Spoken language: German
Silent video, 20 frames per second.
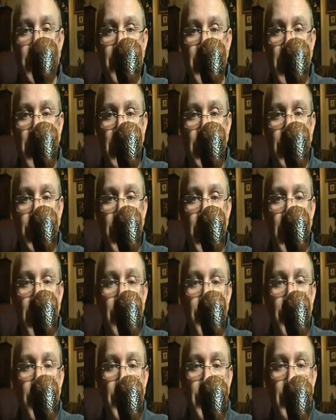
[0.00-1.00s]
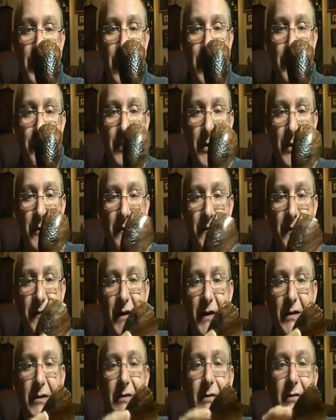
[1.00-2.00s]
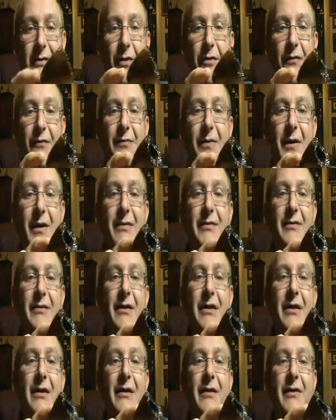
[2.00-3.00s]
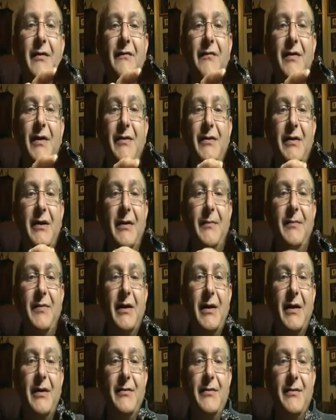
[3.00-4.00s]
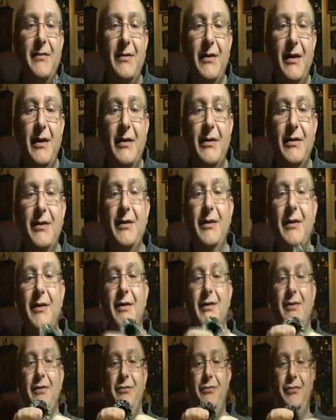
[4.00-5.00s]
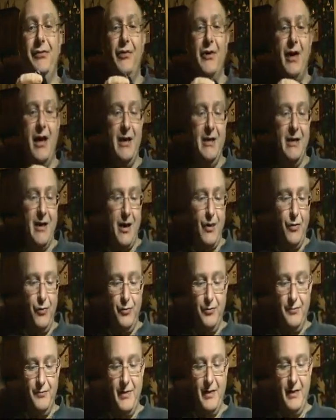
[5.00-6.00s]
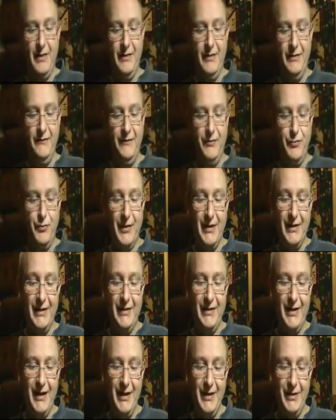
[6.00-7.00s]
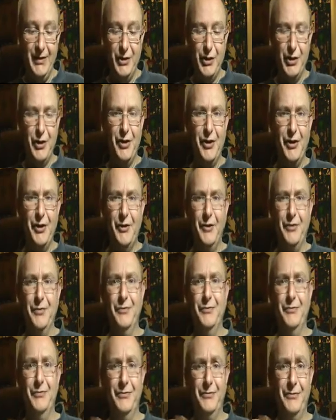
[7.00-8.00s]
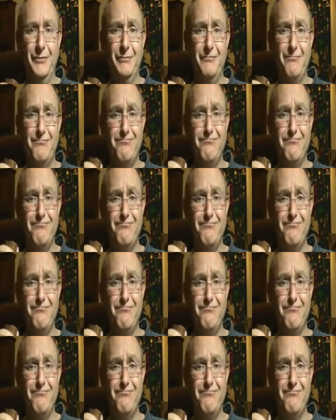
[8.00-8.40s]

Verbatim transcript: Sandstrahlung da perfekt drauf passt, weil sie gibt der ganzen Sache noch ein Hauch mehr Individualität und